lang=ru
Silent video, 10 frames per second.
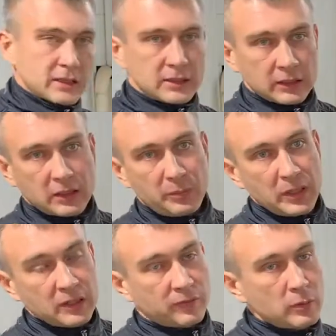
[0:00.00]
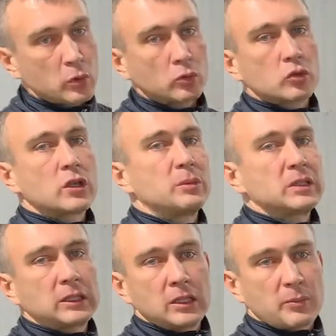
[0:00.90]
остатки пены, фибру нужно
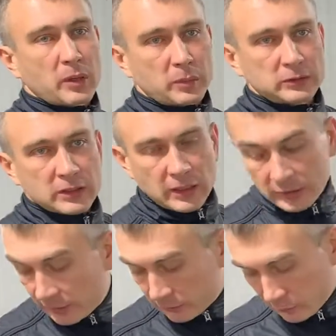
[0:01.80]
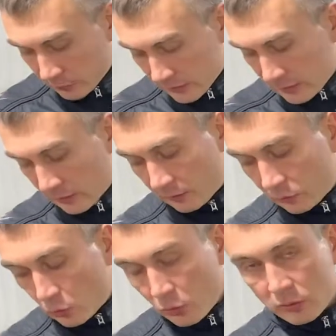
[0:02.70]
обязательно прополоскать. Для этого у нас стоит
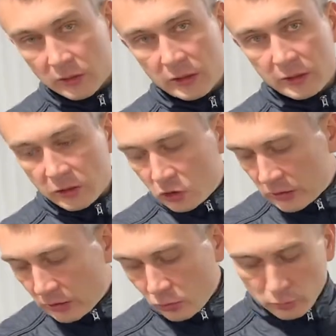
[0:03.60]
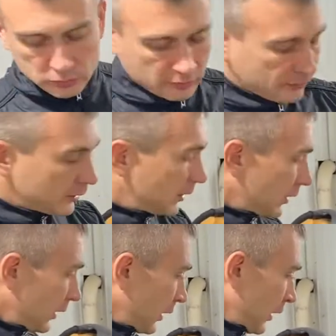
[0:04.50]
ведро, налитой чистой теплой
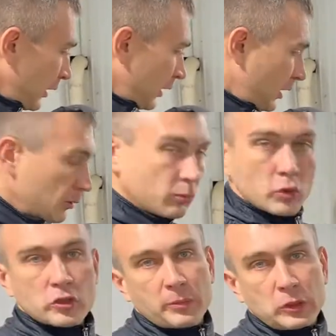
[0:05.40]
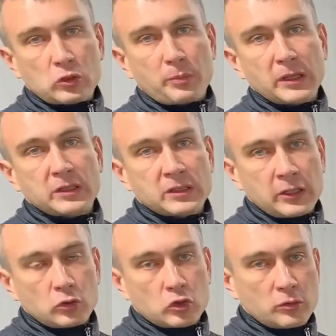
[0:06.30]
воды. И можно приступать к
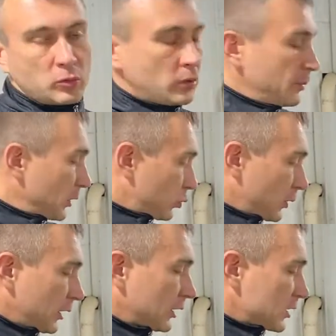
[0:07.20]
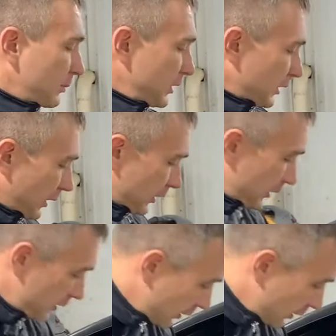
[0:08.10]
следующему элементу, это спинка и